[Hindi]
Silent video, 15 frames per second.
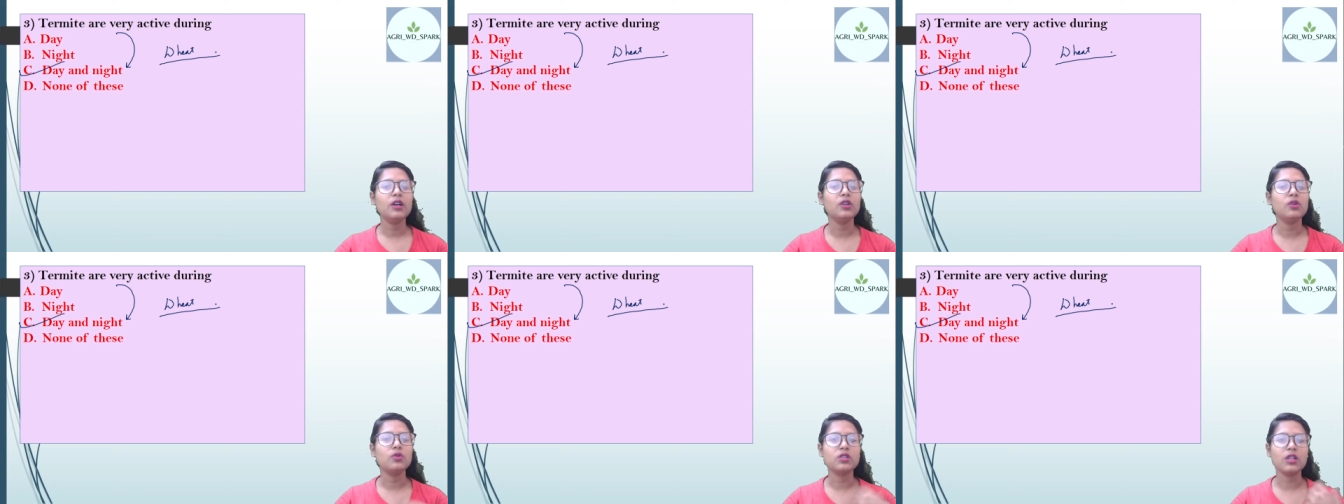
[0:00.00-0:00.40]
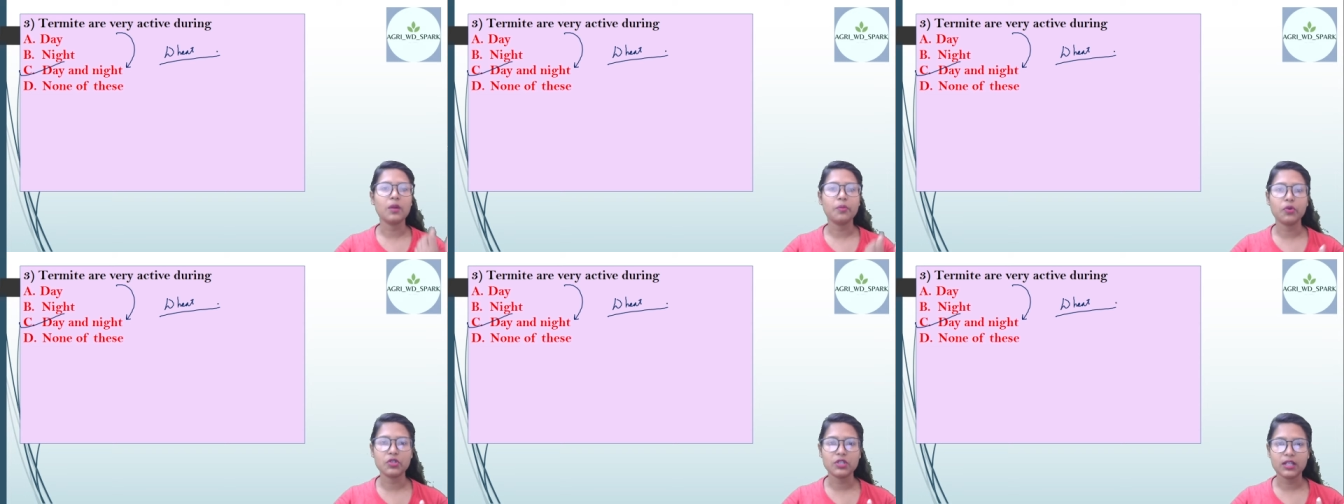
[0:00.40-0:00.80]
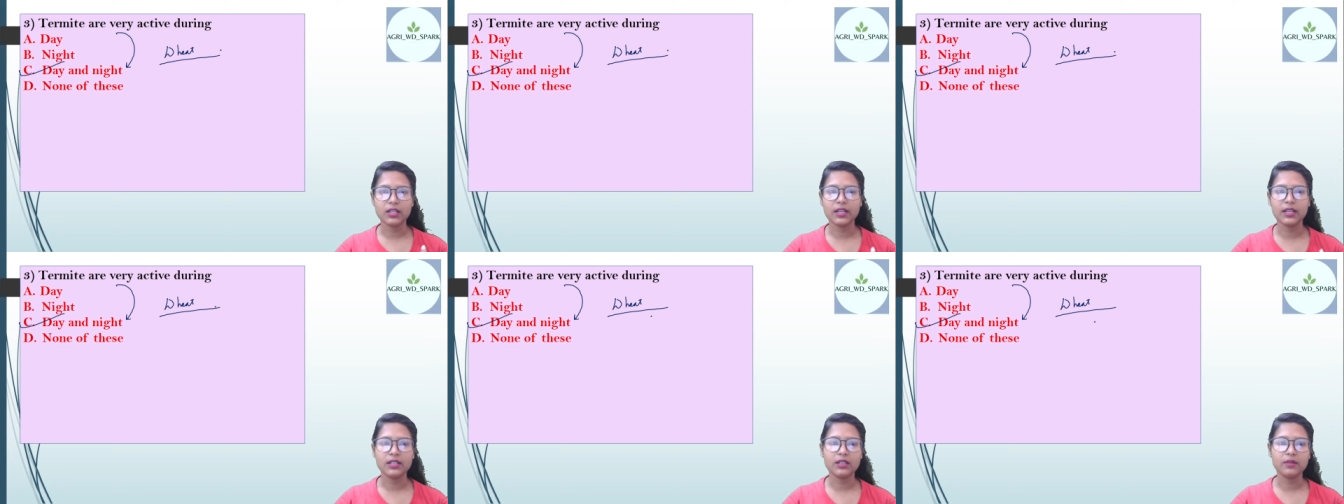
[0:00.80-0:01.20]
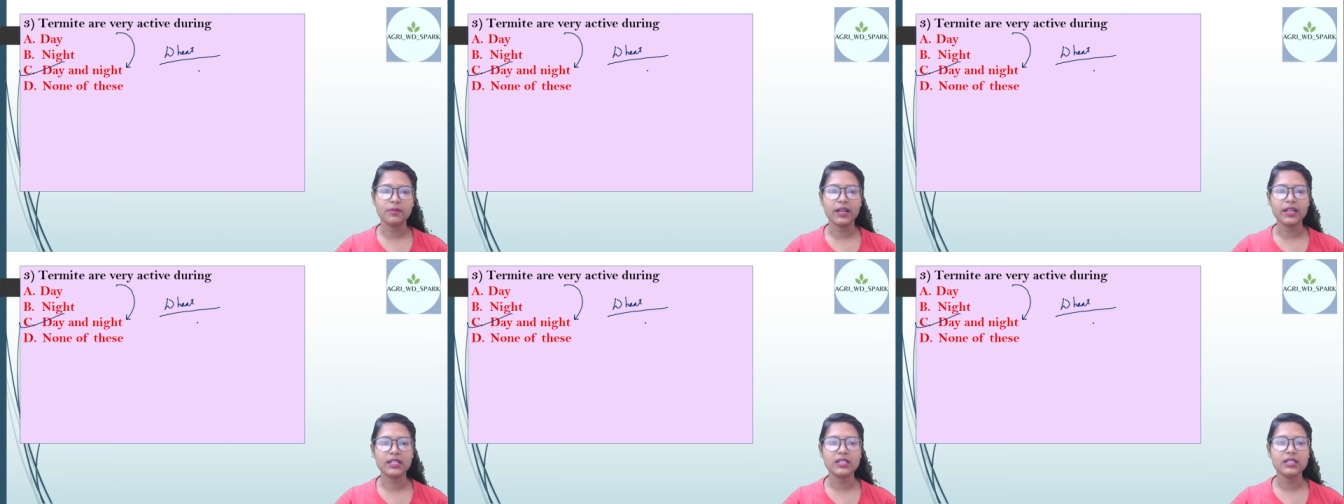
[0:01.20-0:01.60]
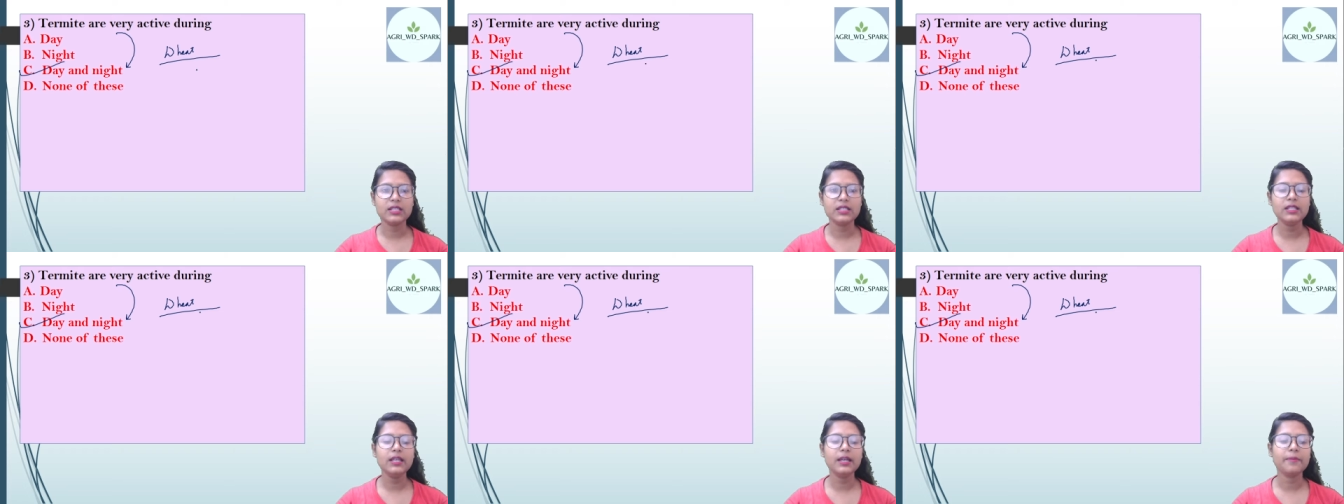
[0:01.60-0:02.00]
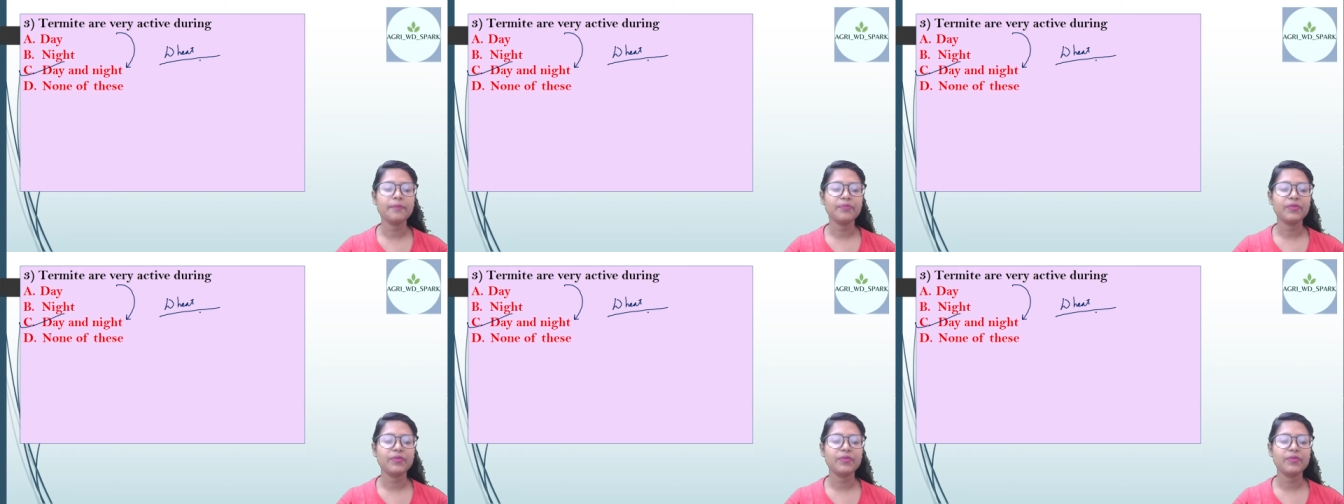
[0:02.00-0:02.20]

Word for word: नुकसान पहुंचाता है टर्माइट ठीक है